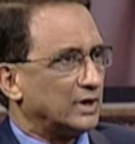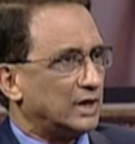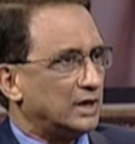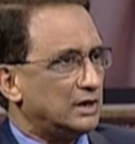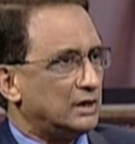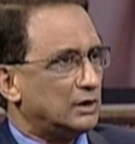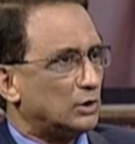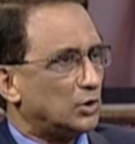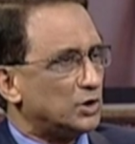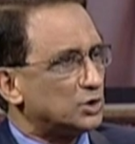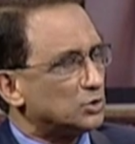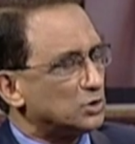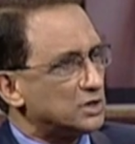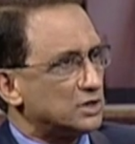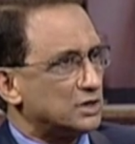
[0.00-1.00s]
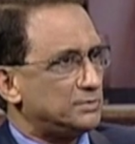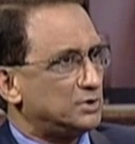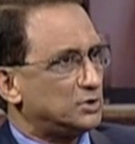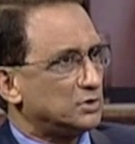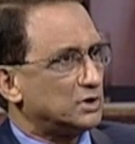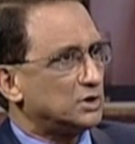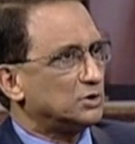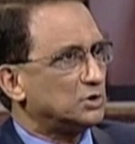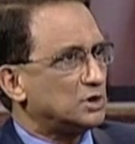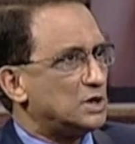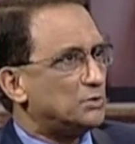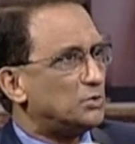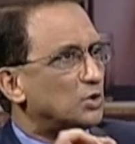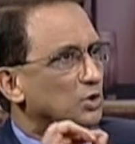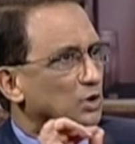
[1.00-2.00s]
এই লোহিত কণিকার ভিতরে কিন্তু
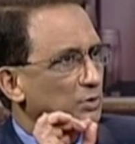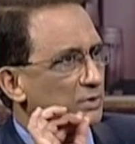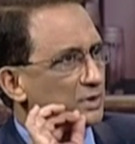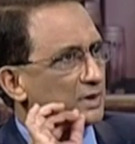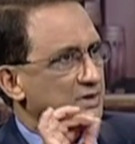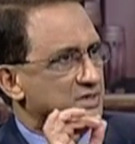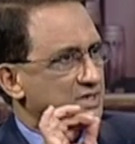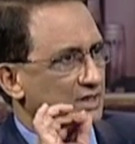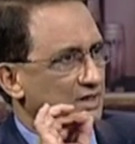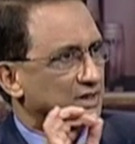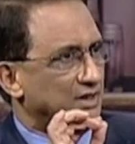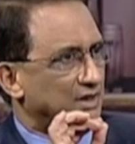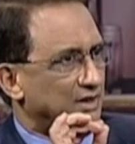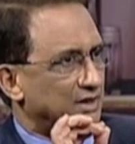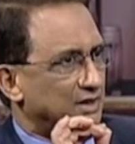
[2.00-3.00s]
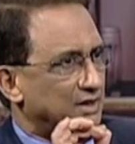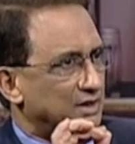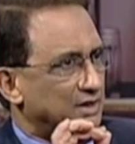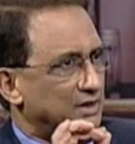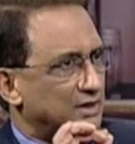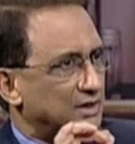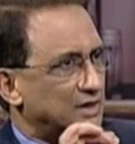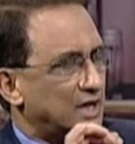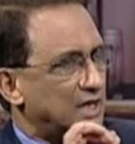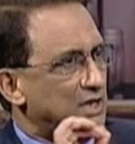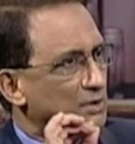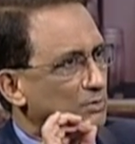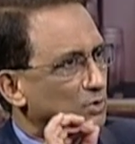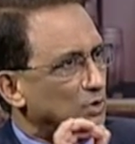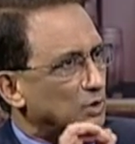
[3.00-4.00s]
হিমোগ্লোবিন আছে এই
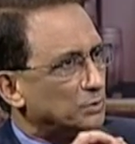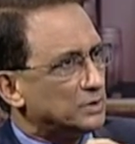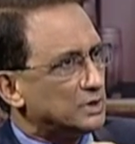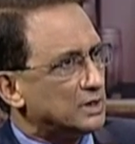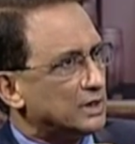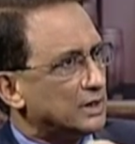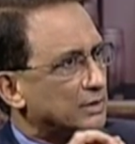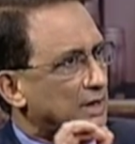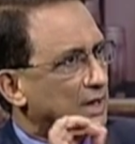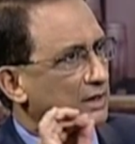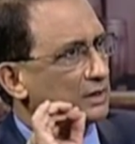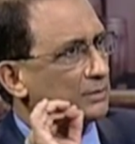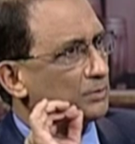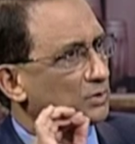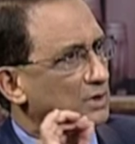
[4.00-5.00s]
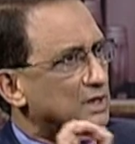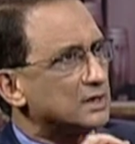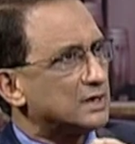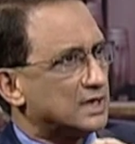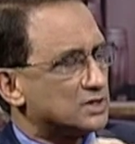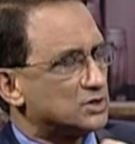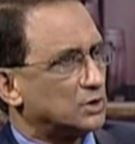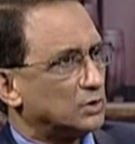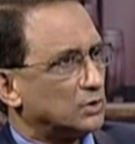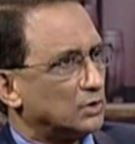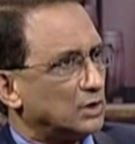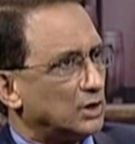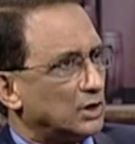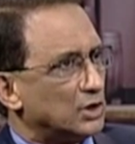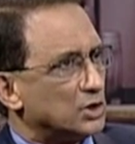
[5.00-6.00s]
হিমোগ্লোবিনের একটা প্রধান কাজ হলো
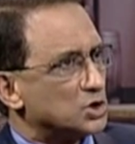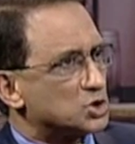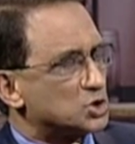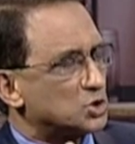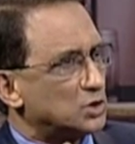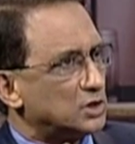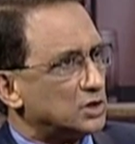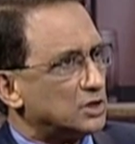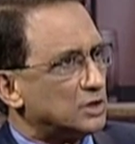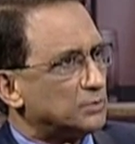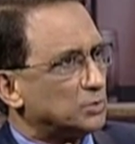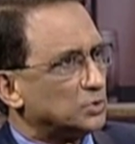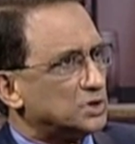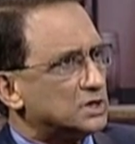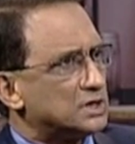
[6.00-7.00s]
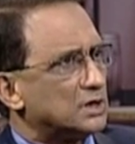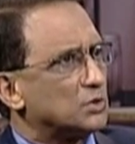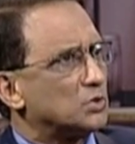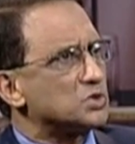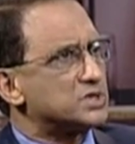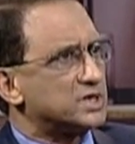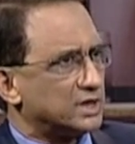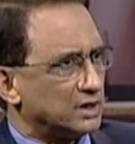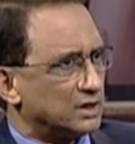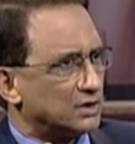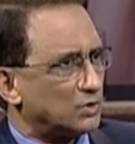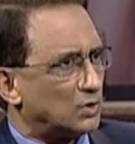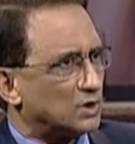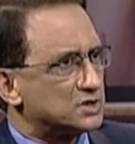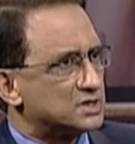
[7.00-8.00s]
শরীরের প্রতিটা কোষে
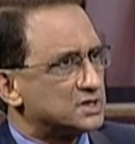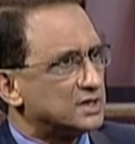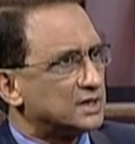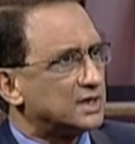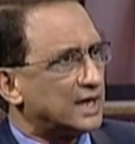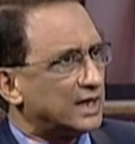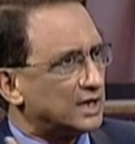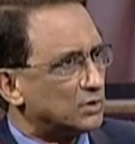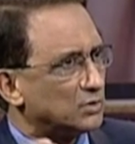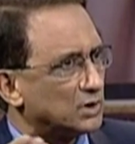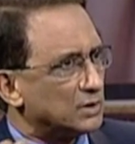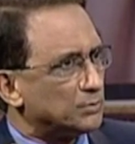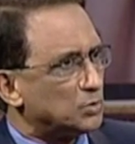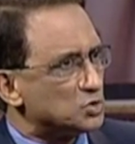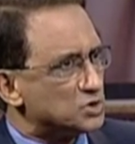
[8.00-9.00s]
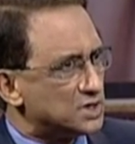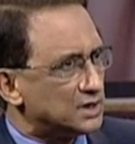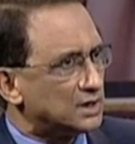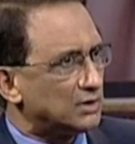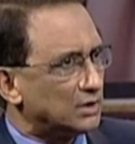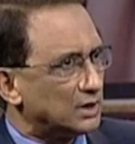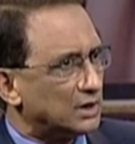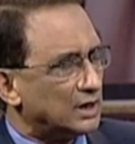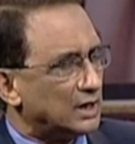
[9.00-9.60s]
অক্সিজেন ক্যারি করে হ্যাঁ। পৌঁছিয়ে দেওয়া